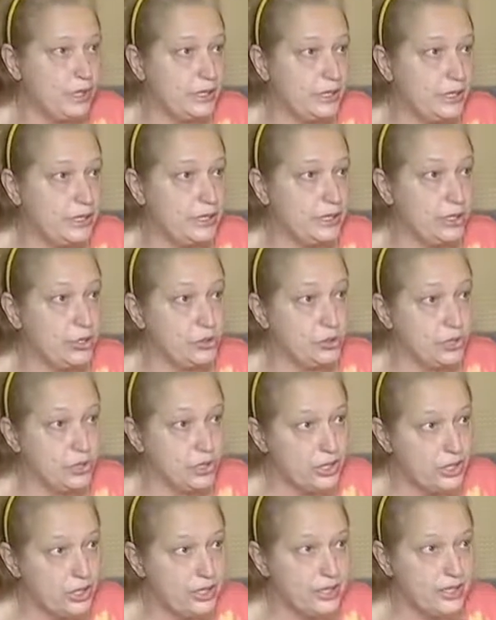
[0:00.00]

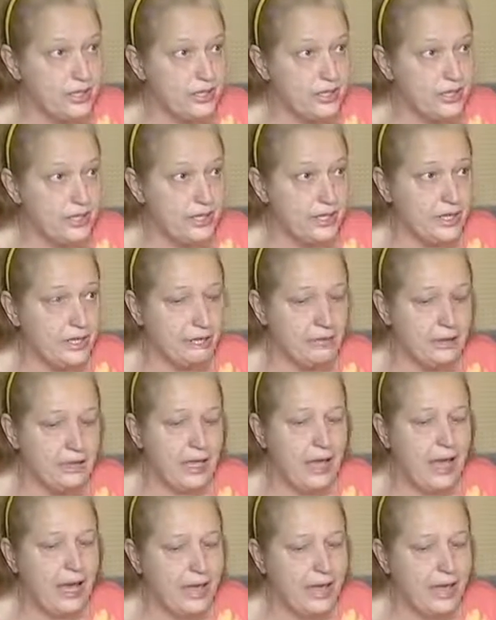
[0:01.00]
1400 гривен,